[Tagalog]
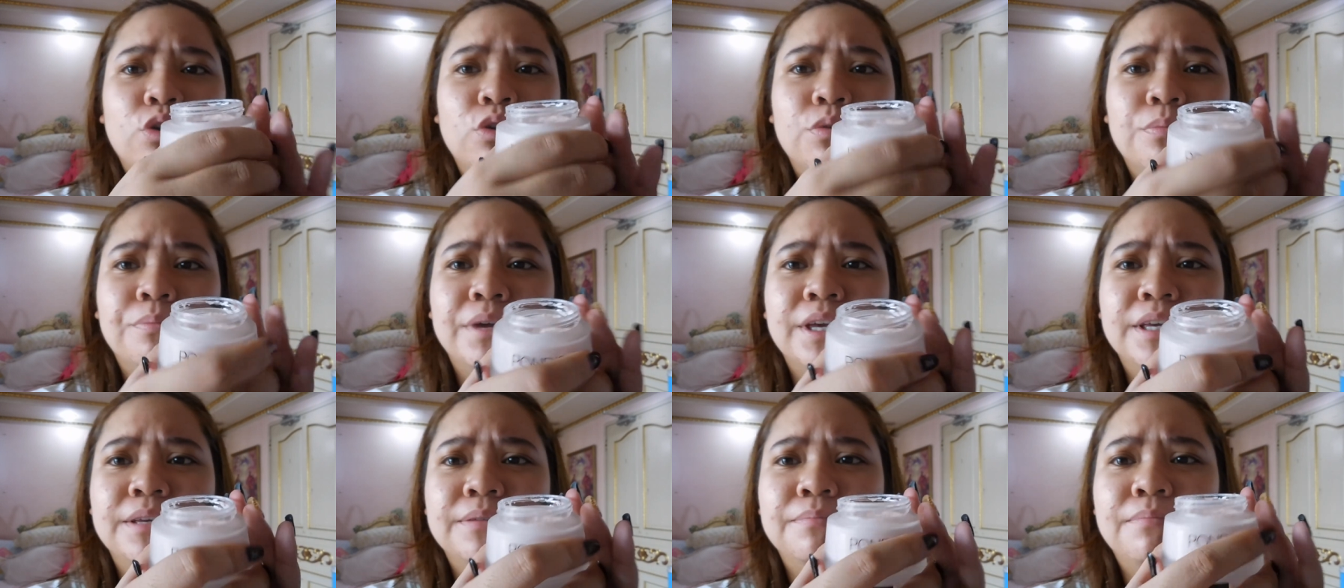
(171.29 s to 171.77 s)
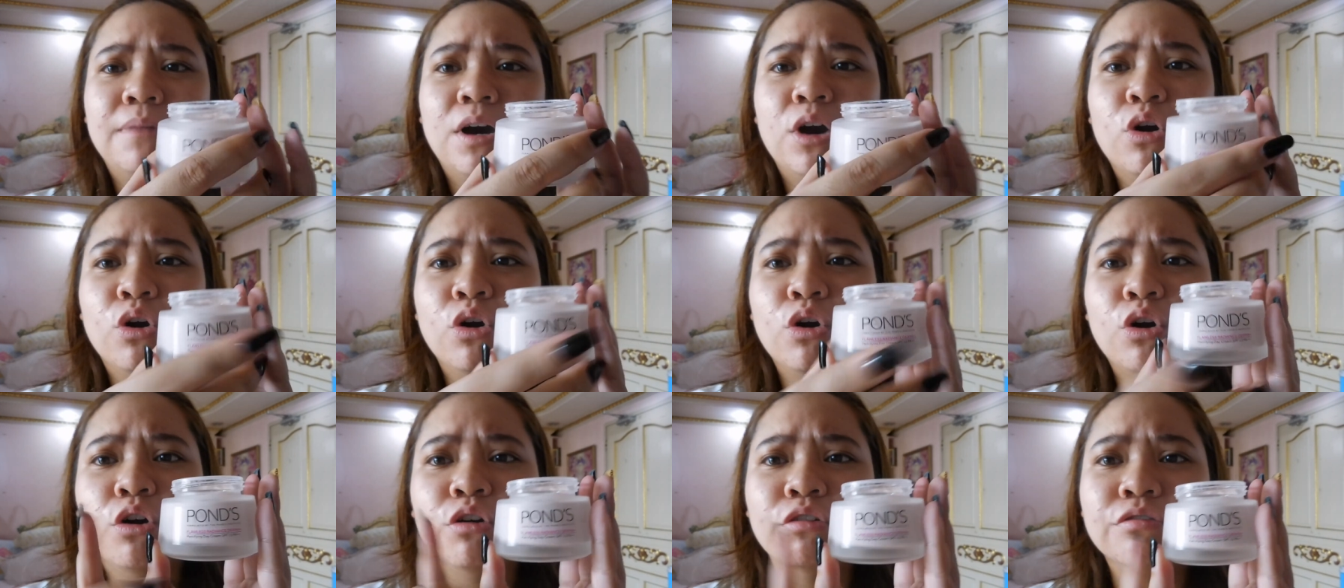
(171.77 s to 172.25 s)
Kung may
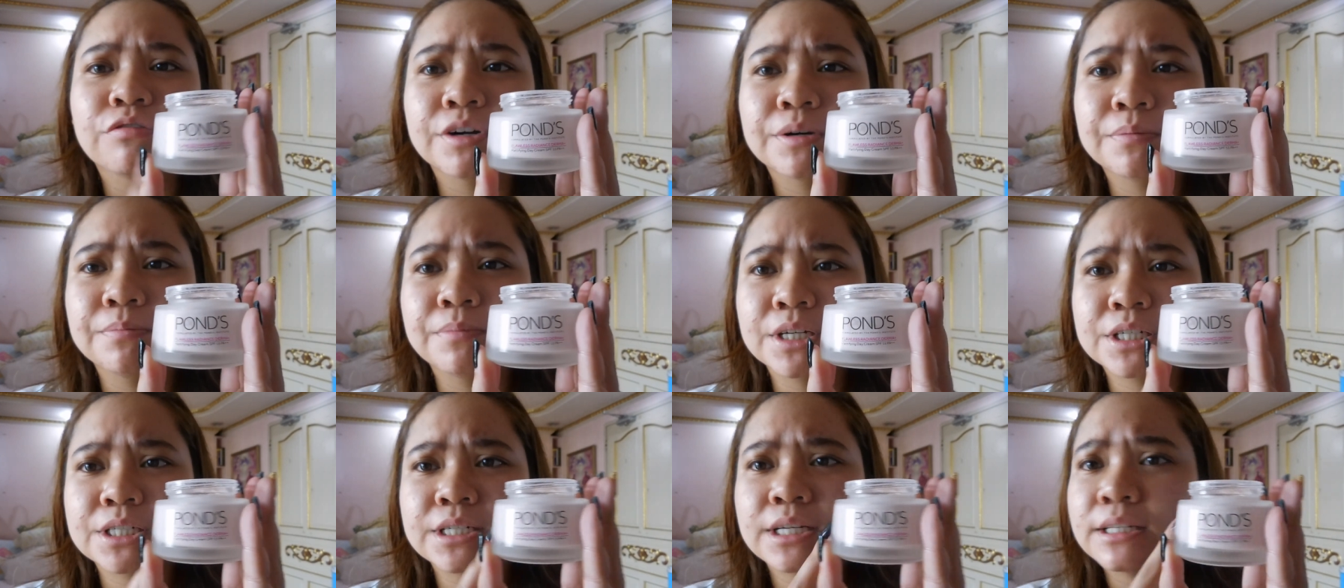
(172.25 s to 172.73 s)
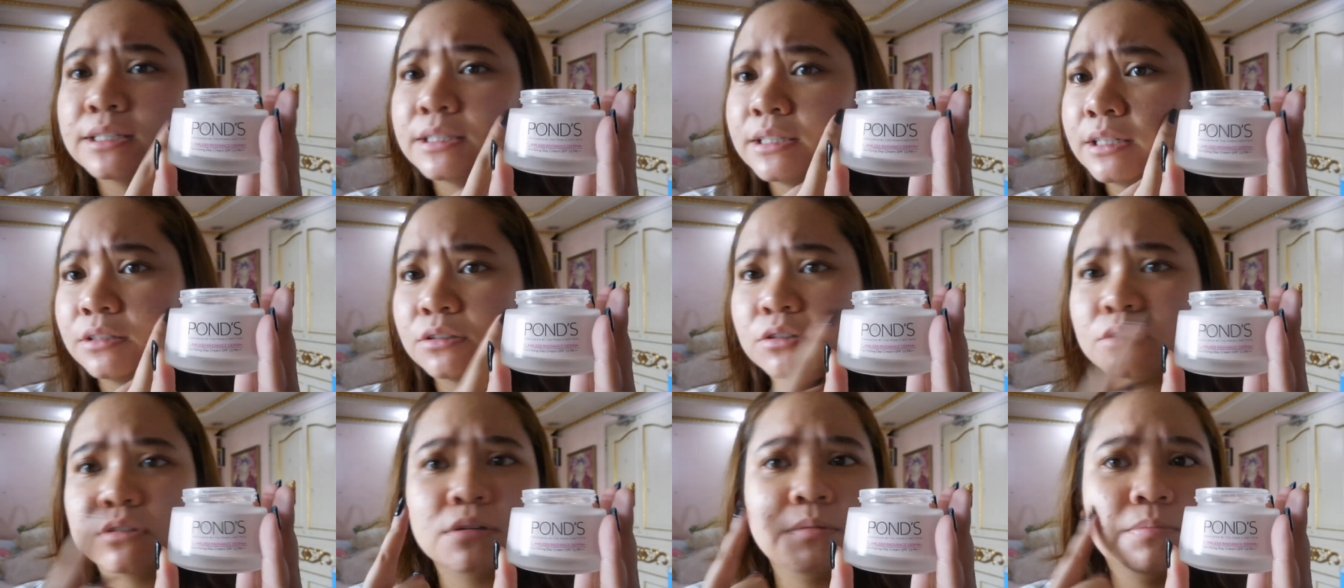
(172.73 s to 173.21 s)
makocover ba siya
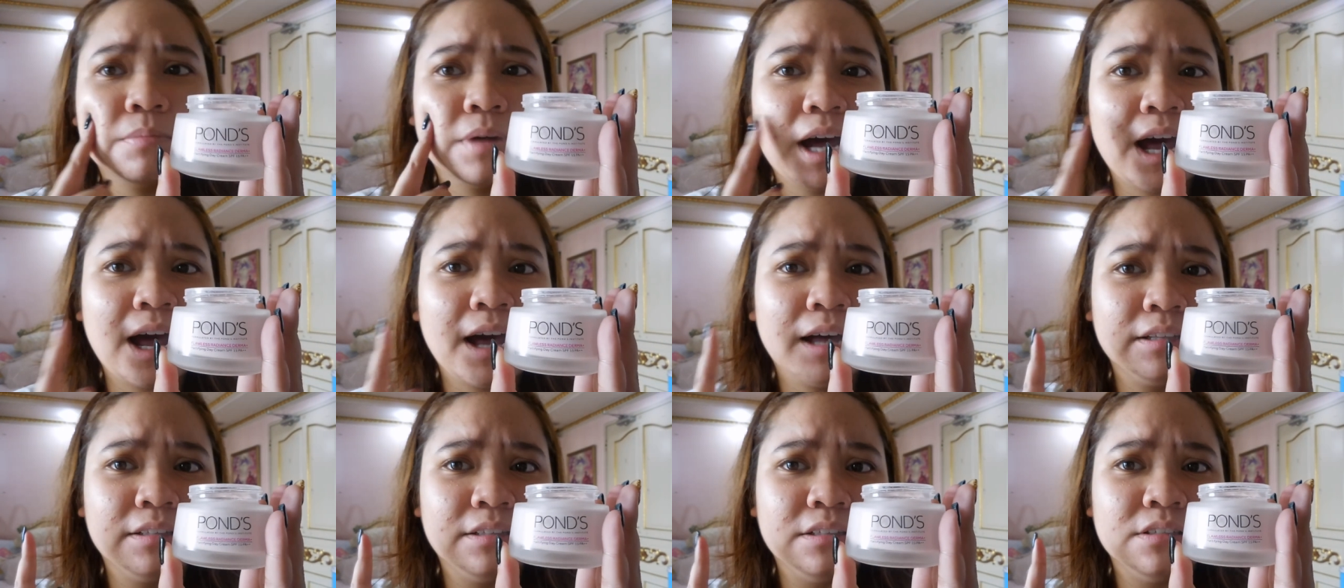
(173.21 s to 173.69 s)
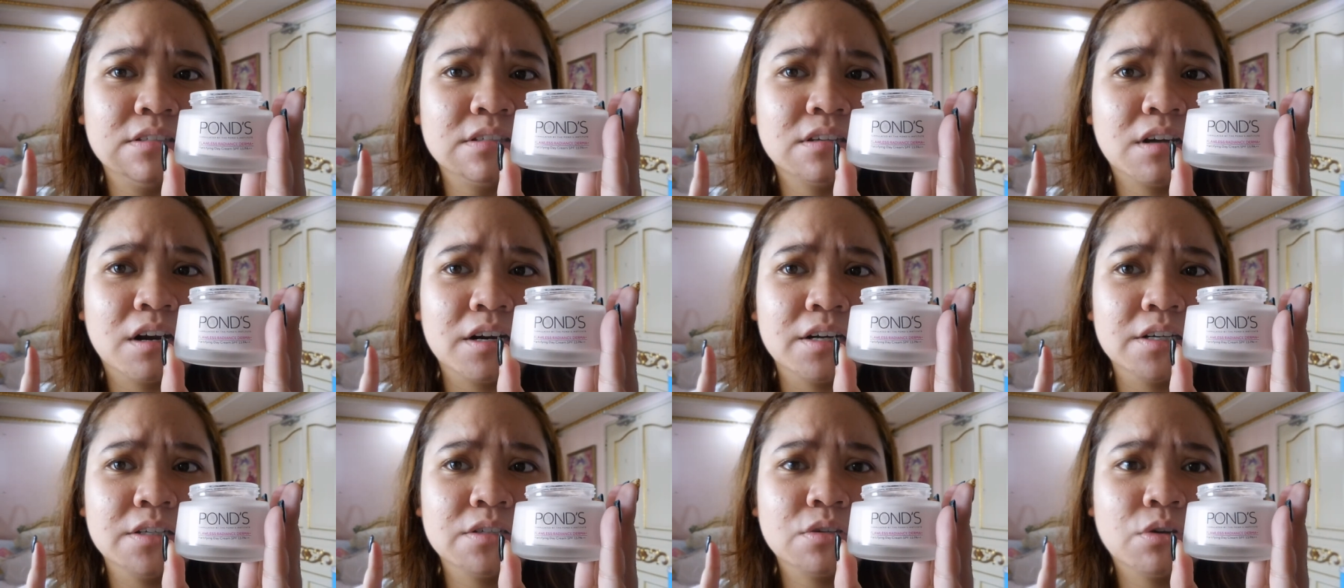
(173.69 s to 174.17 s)
dito sa mga acne
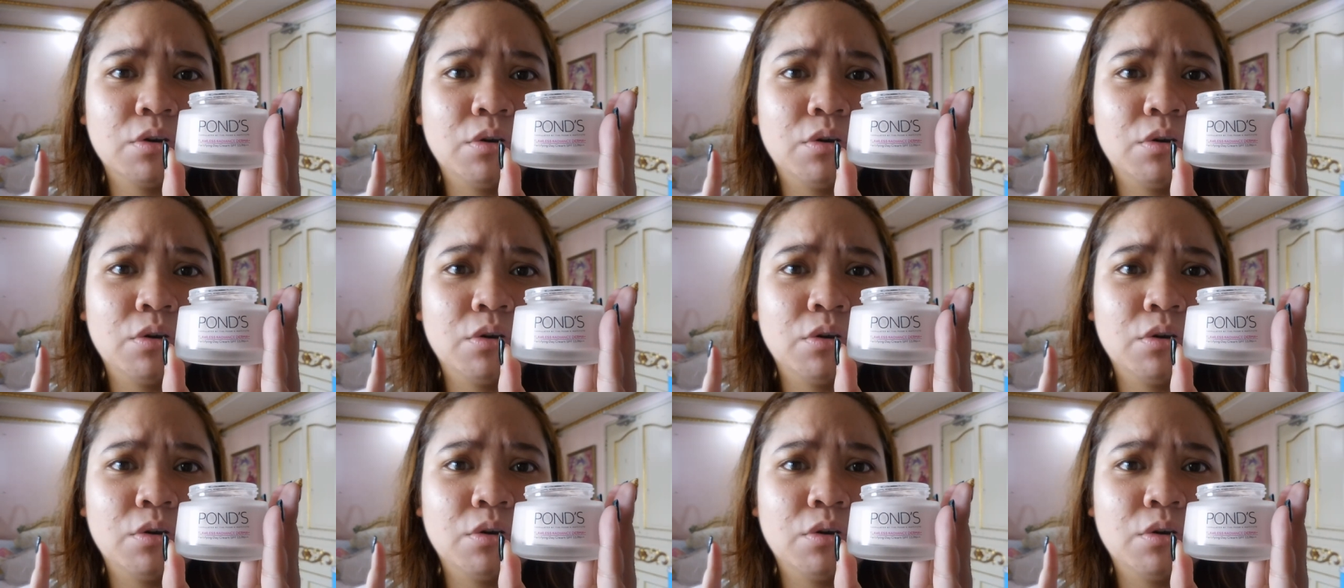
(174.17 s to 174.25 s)
scars